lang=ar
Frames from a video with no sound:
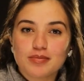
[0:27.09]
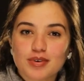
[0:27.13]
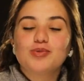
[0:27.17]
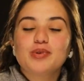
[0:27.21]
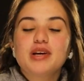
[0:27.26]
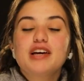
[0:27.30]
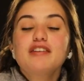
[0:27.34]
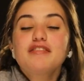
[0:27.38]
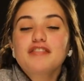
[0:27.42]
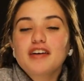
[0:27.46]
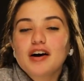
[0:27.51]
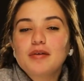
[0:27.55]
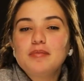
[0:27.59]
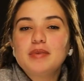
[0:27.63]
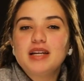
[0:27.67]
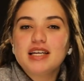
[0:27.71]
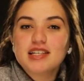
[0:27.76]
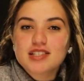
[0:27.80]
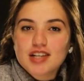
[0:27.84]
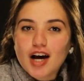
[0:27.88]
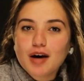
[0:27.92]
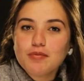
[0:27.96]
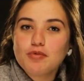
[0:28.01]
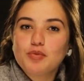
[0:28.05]
ويفهم ليه
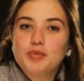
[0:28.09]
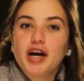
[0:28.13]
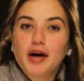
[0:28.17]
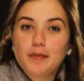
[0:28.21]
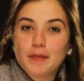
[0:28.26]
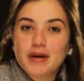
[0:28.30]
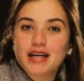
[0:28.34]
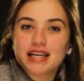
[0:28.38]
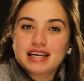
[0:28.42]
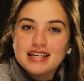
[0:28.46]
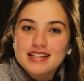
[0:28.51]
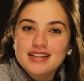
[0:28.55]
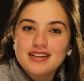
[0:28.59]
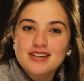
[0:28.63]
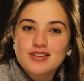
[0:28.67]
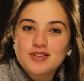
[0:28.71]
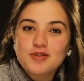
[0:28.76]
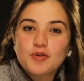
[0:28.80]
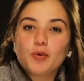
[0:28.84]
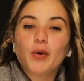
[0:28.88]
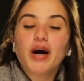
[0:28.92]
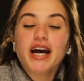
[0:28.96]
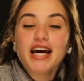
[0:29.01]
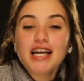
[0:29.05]
صاحبه بيعمل كده
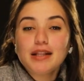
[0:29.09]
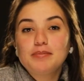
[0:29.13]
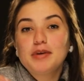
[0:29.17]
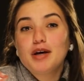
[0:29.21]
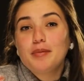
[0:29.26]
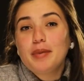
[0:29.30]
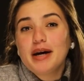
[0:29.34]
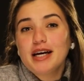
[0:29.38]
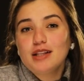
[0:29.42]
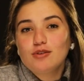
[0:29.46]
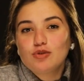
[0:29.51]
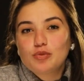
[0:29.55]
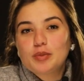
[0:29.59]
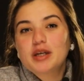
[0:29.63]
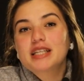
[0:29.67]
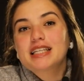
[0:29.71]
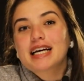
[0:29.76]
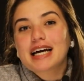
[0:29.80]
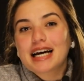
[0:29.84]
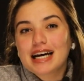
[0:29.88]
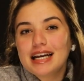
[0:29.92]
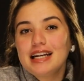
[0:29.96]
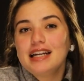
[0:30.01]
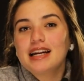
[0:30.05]
وواحد بيبعد
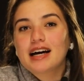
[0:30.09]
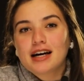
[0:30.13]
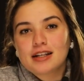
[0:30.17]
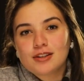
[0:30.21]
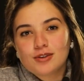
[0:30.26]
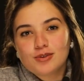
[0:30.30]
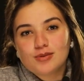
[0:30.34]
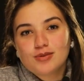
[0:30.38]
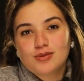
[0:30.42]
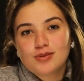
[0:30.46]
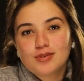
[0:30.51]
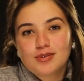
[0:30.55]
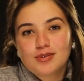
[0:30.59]
وبيتخلى عنه